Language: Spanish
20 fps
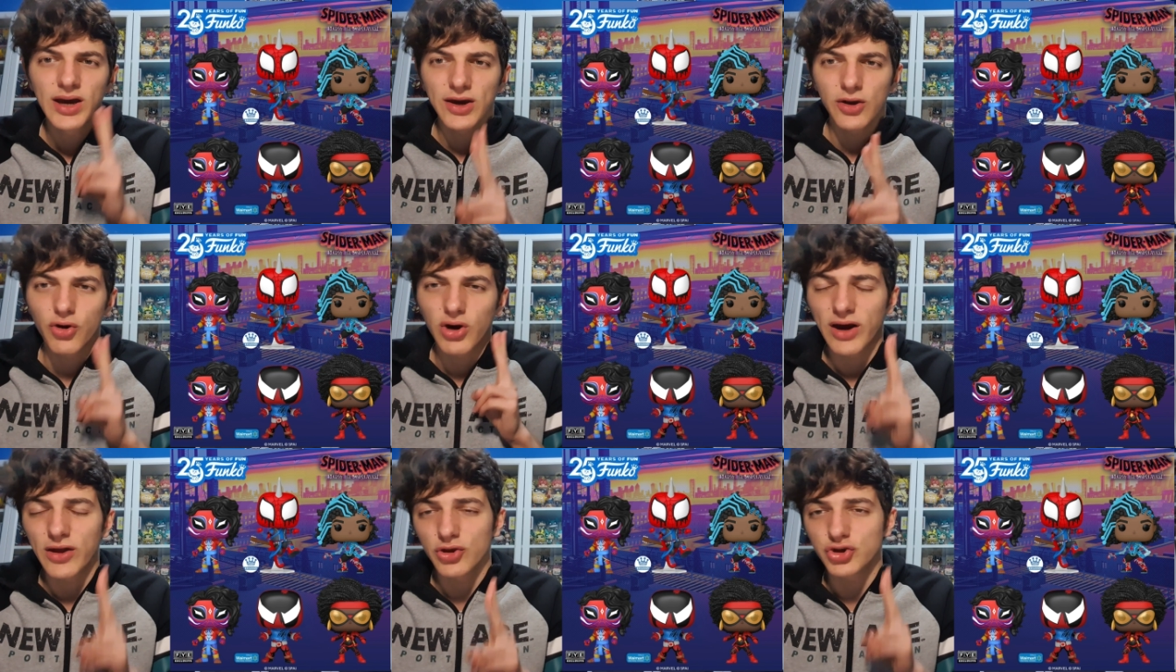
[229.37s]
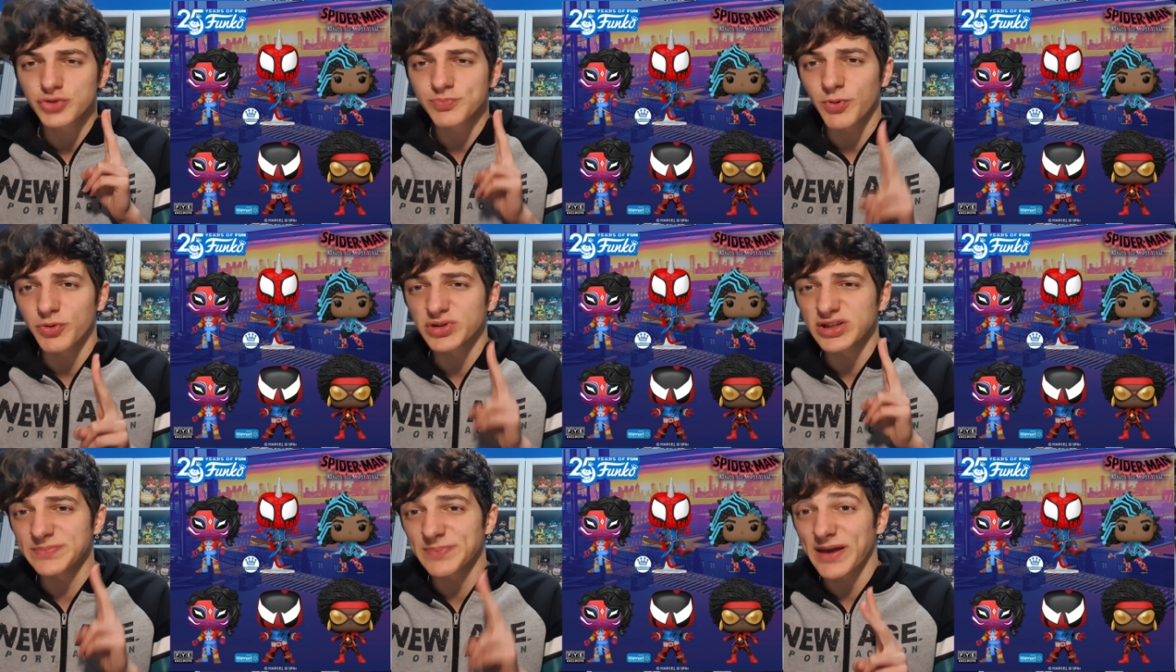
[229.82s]
Creo que hay dos
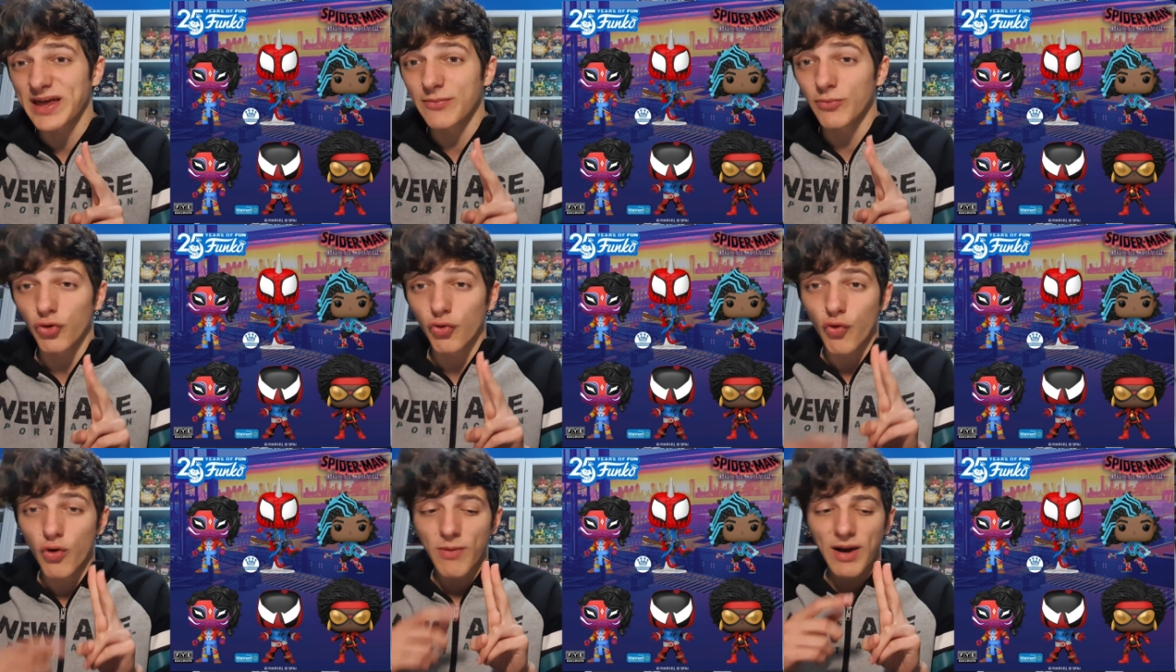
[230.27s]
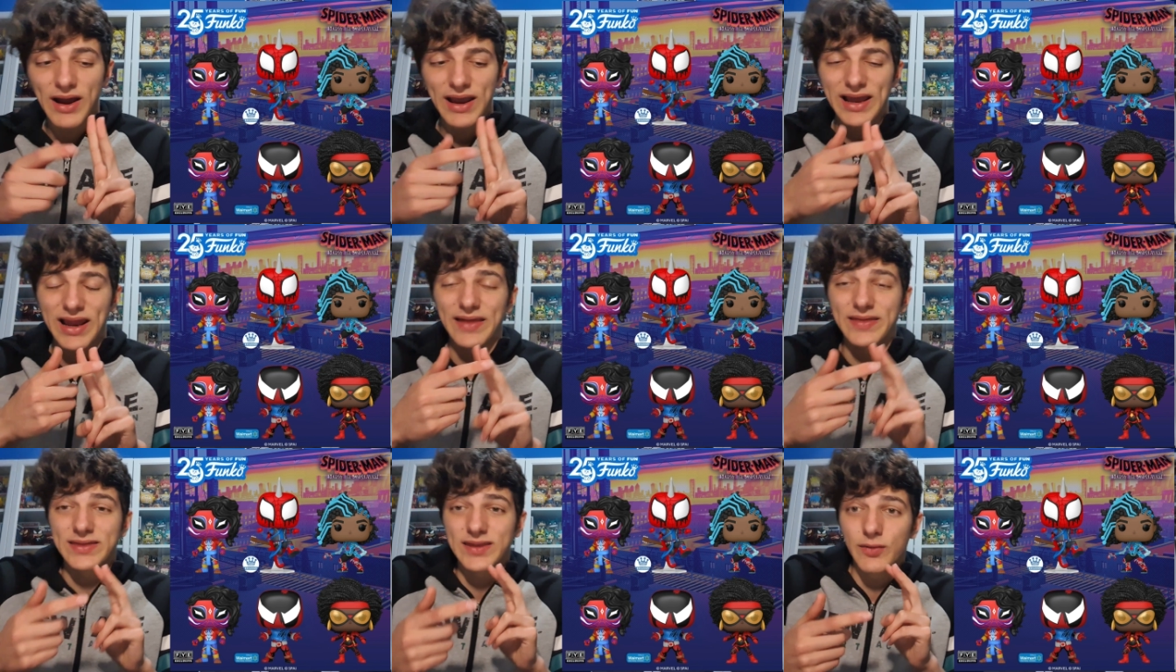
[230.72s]
posts de Spider-Woman.
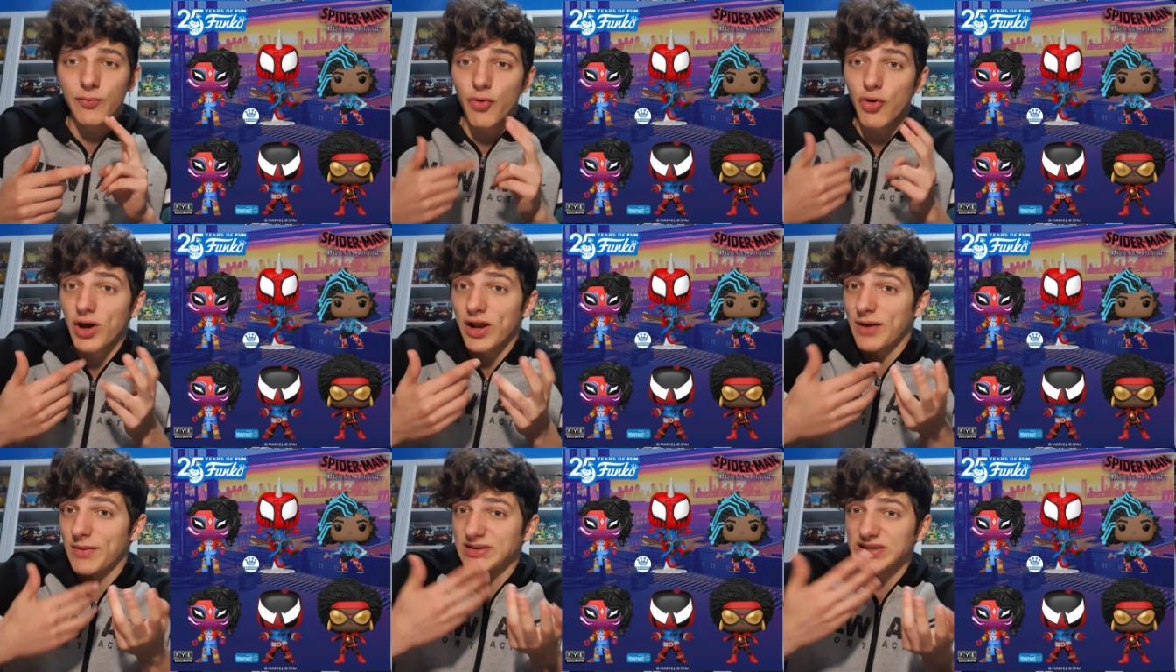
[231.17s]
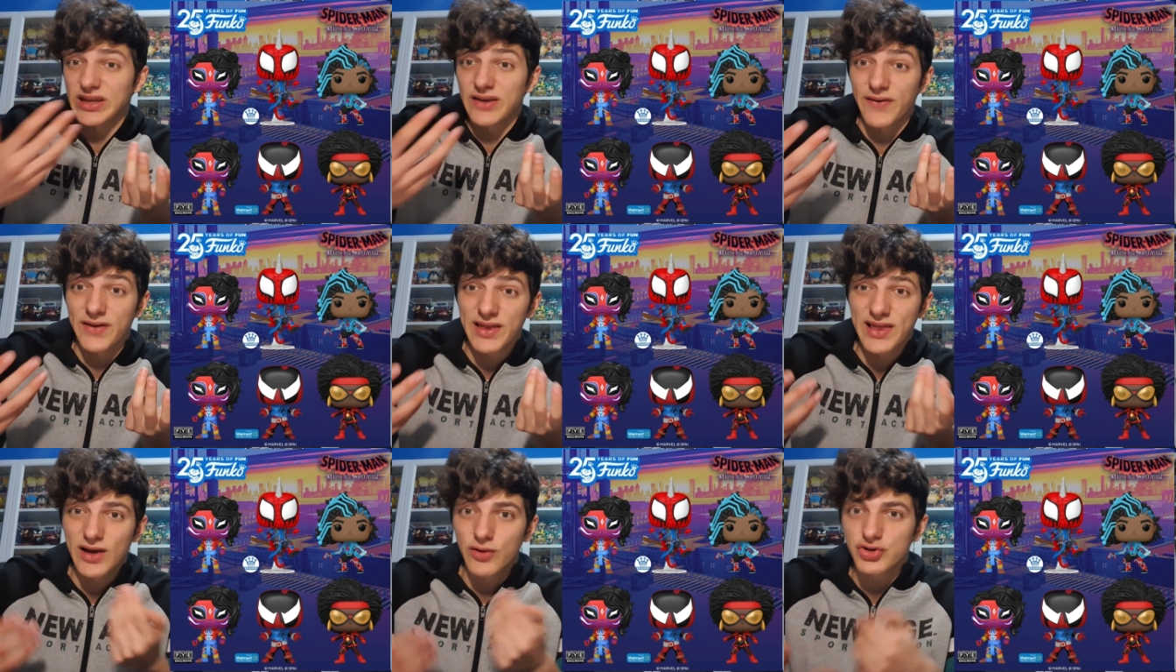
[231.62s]
El antiguo era bastante
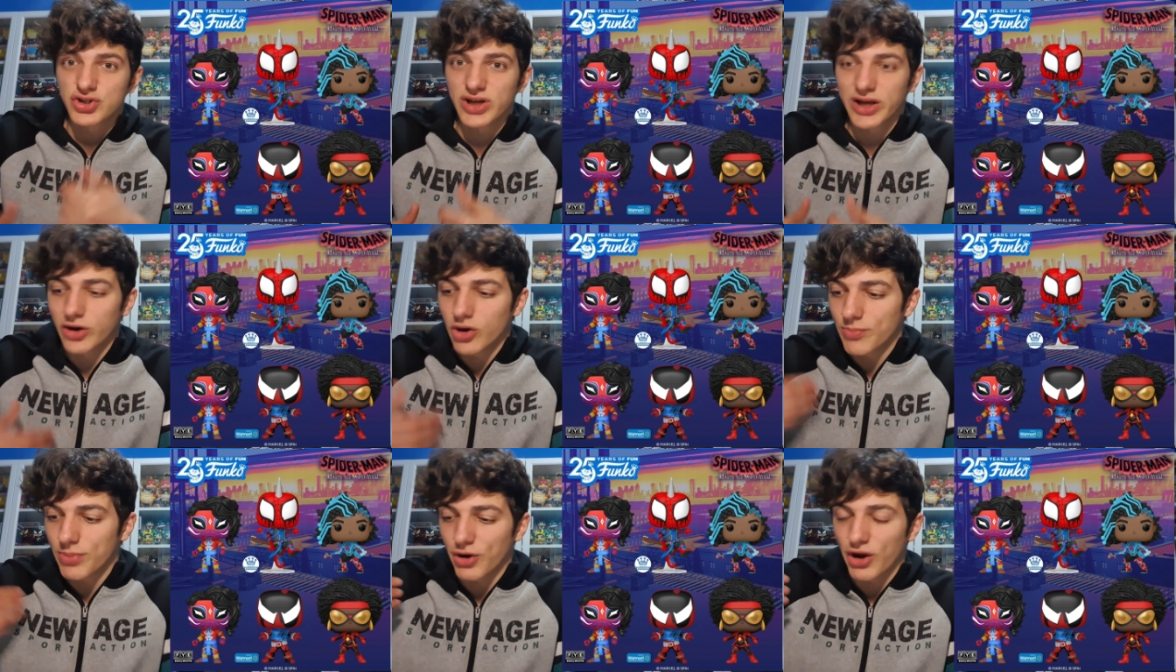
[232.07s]
fácil de conseguirlo,